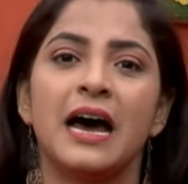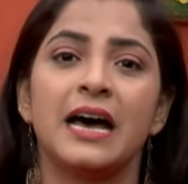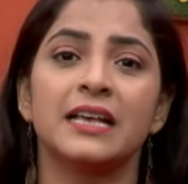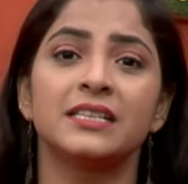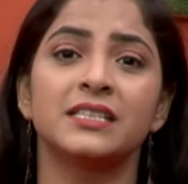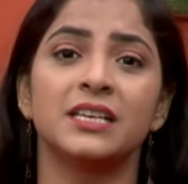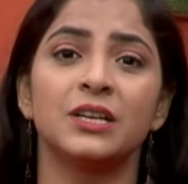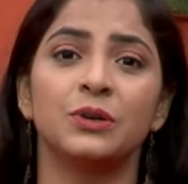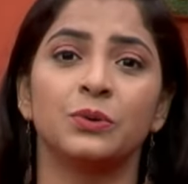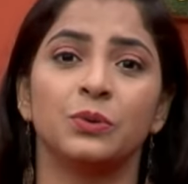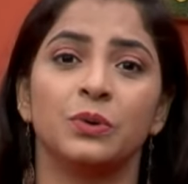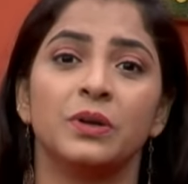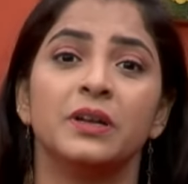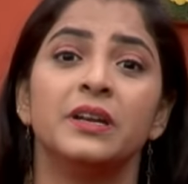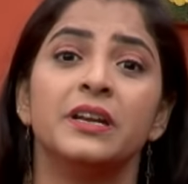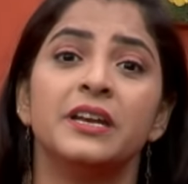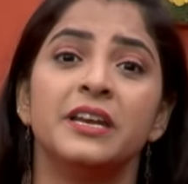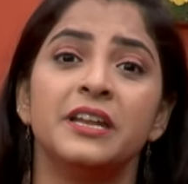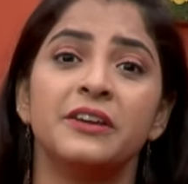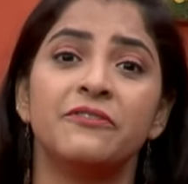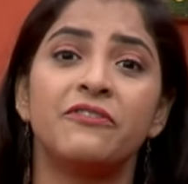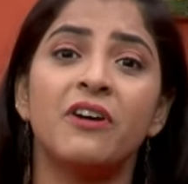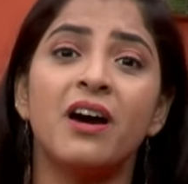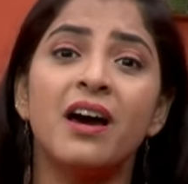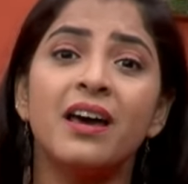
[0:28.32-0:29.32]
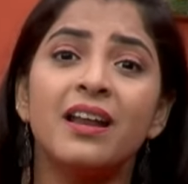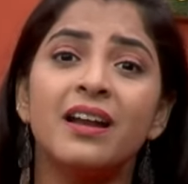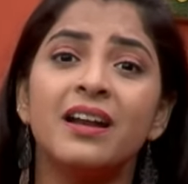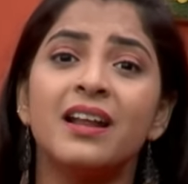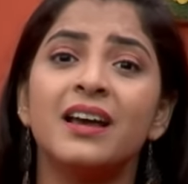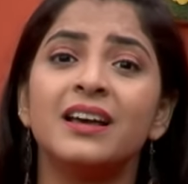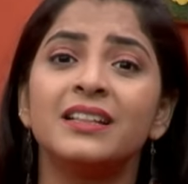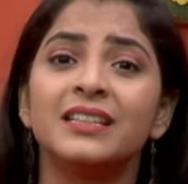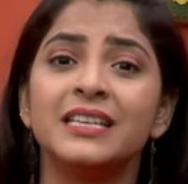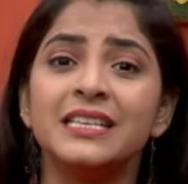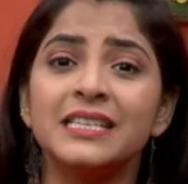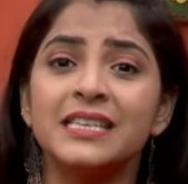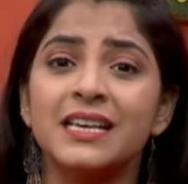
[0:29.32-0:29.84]
అసలు నివారణ
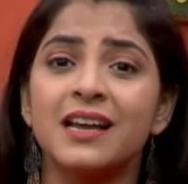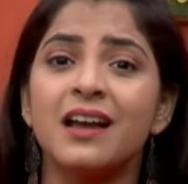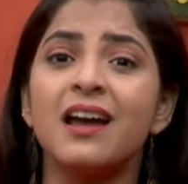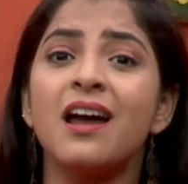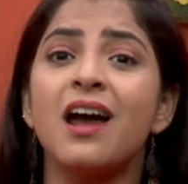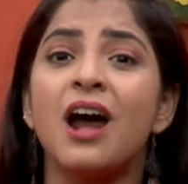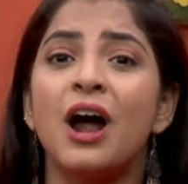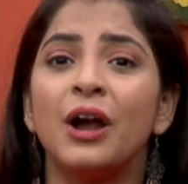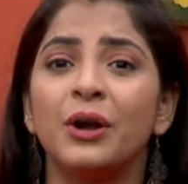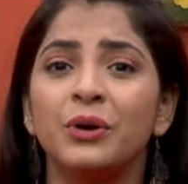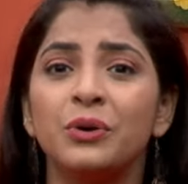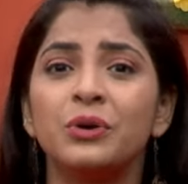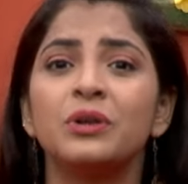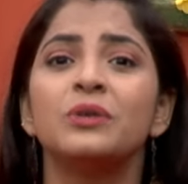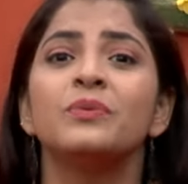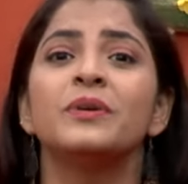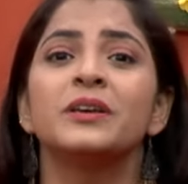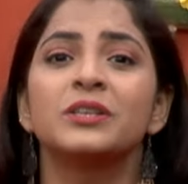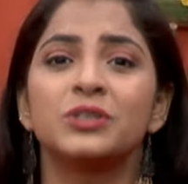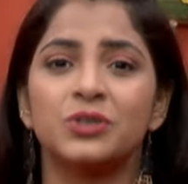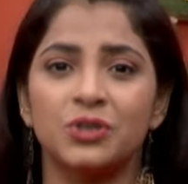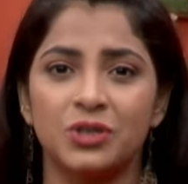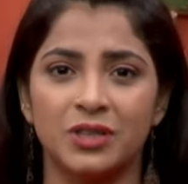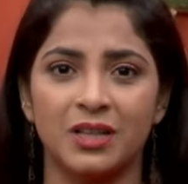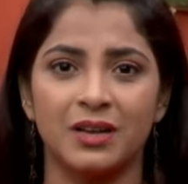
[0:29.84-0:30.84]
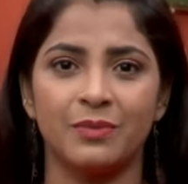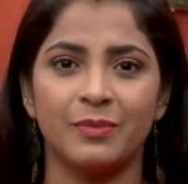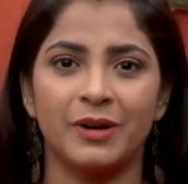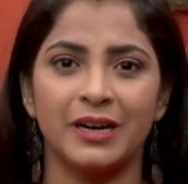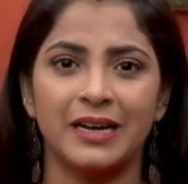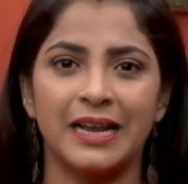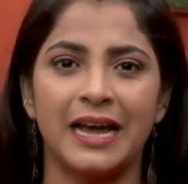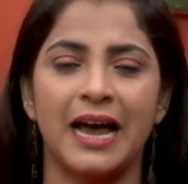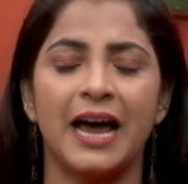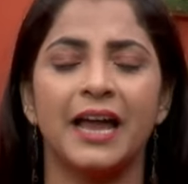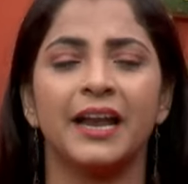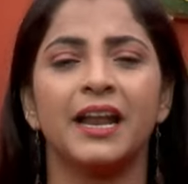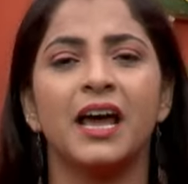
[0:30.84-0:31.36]
దిశగా అడుగులు
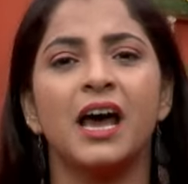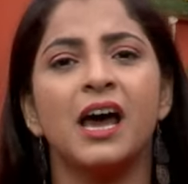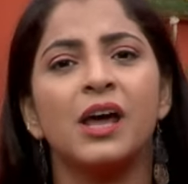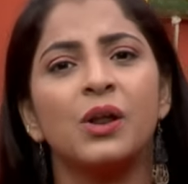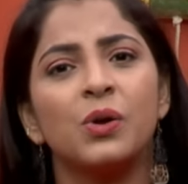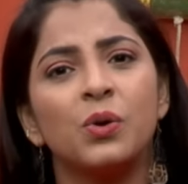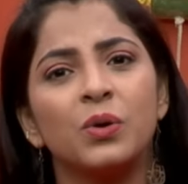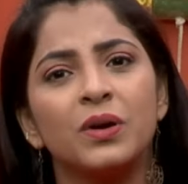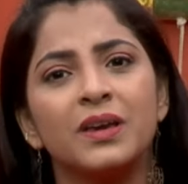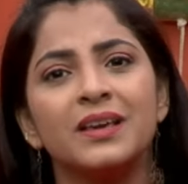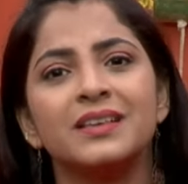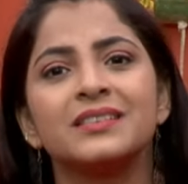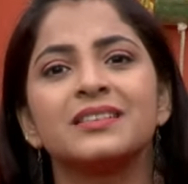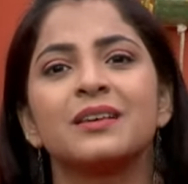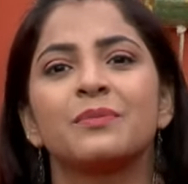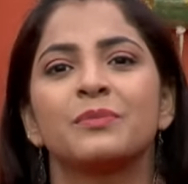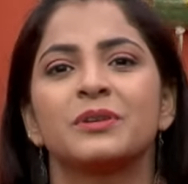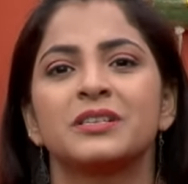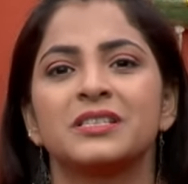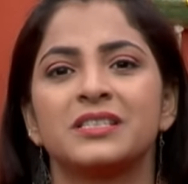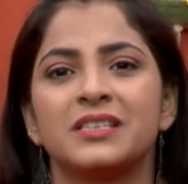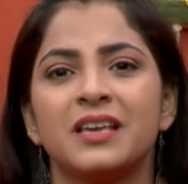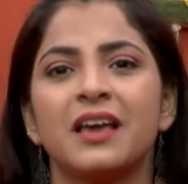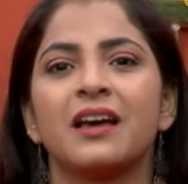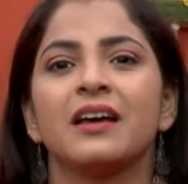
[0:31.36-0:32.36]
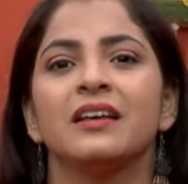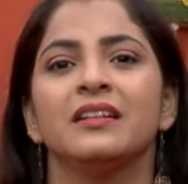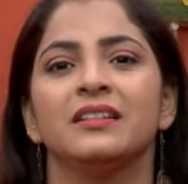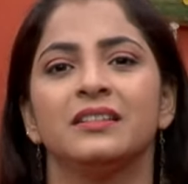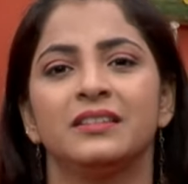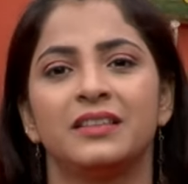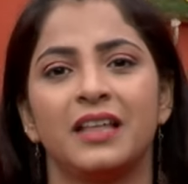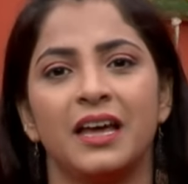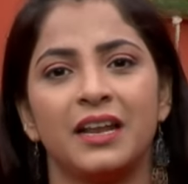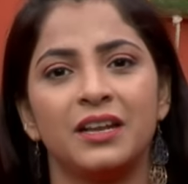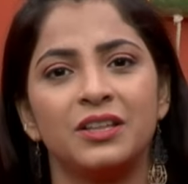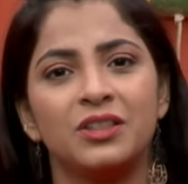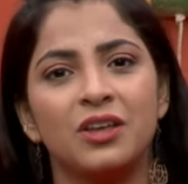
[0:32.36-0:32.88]
వేస్తుందన్నమాట అనారోగ్య సమస్య
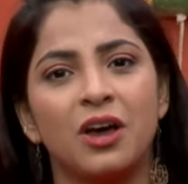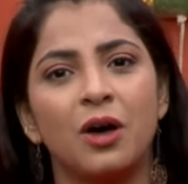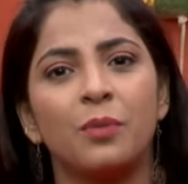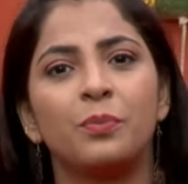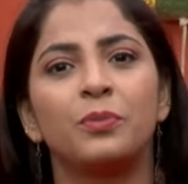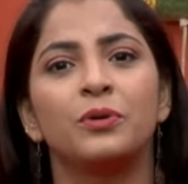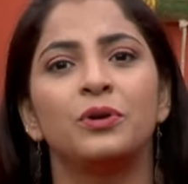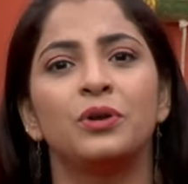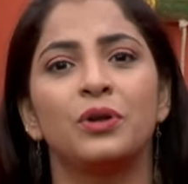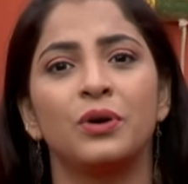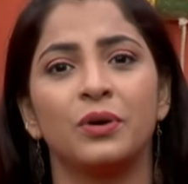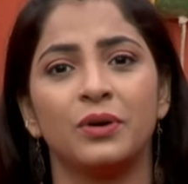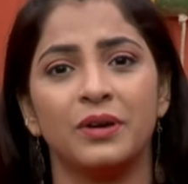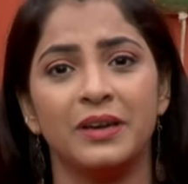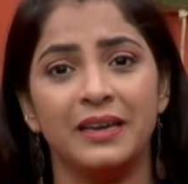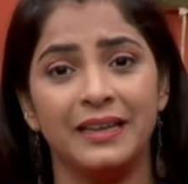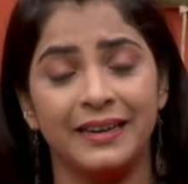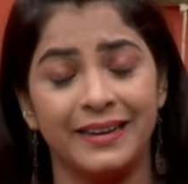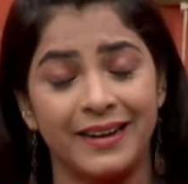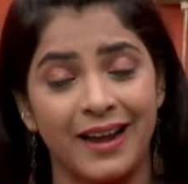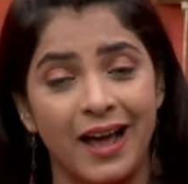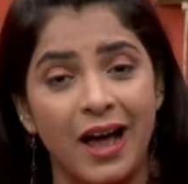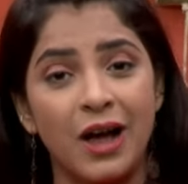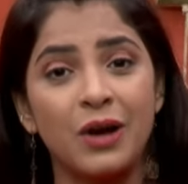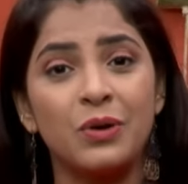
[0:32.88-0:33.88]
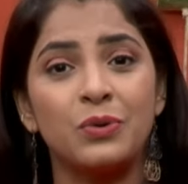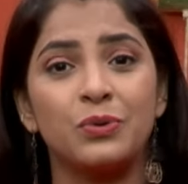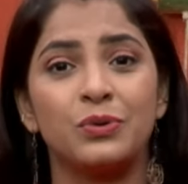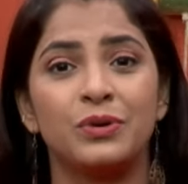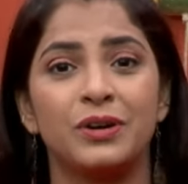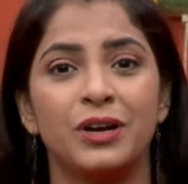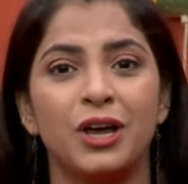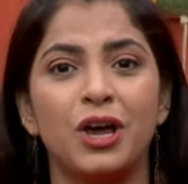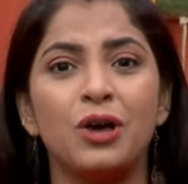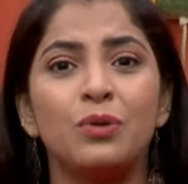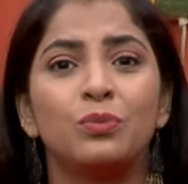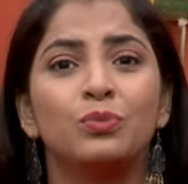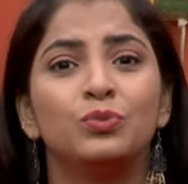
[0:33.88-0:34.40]
దరిదాపుల్లోకి
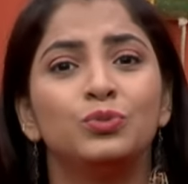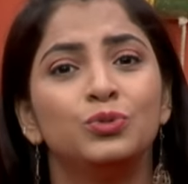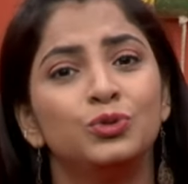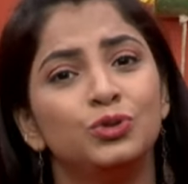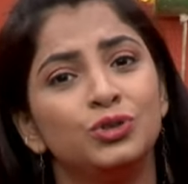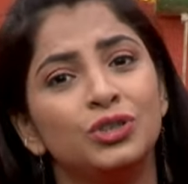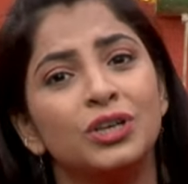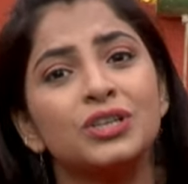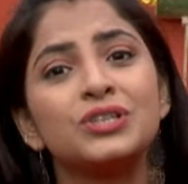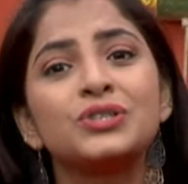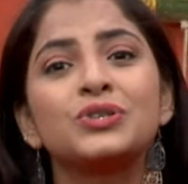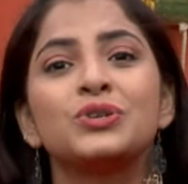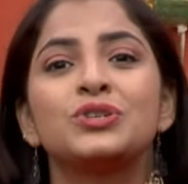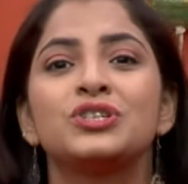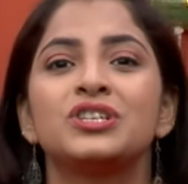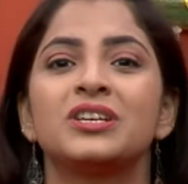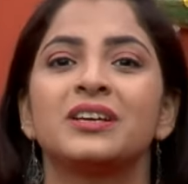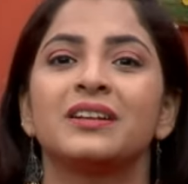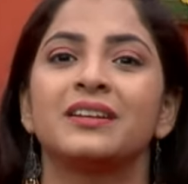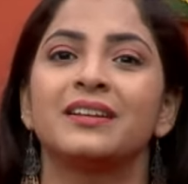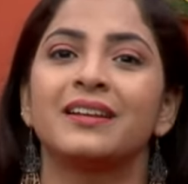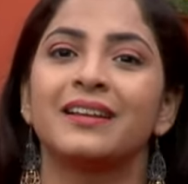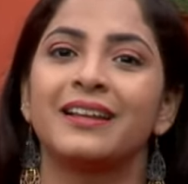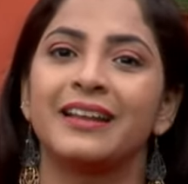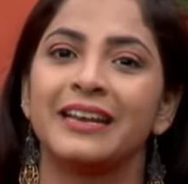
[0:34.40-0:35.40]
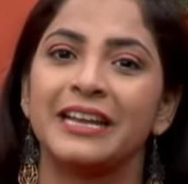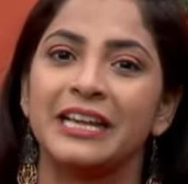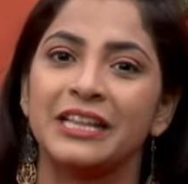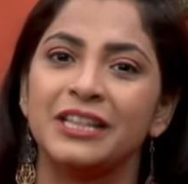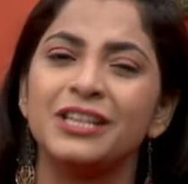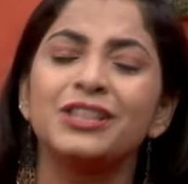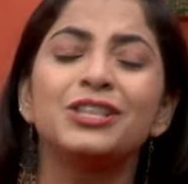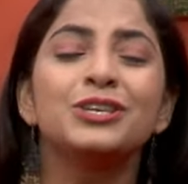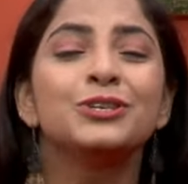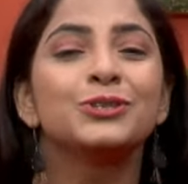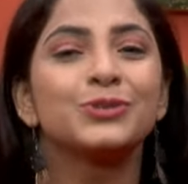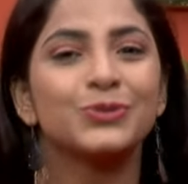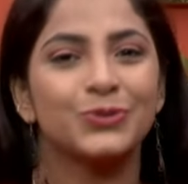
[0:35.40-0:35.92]
రాకుండా ముందస్తు చర్యలు అనేది
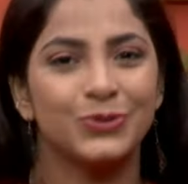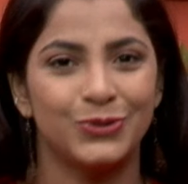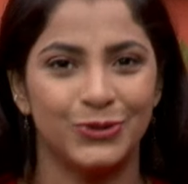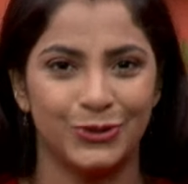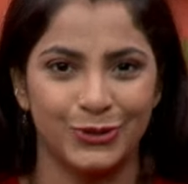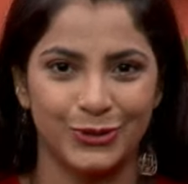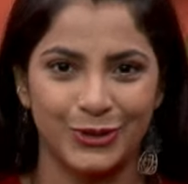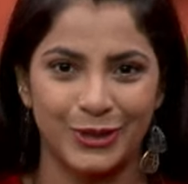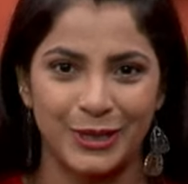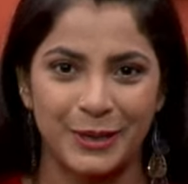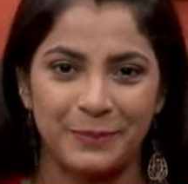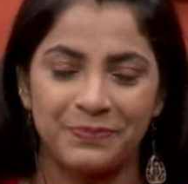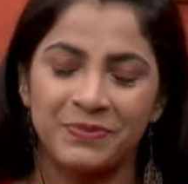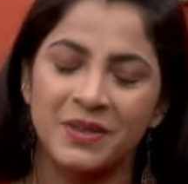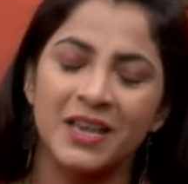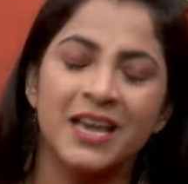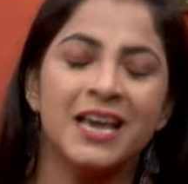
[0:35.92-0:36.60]
తీసుకుంటుంది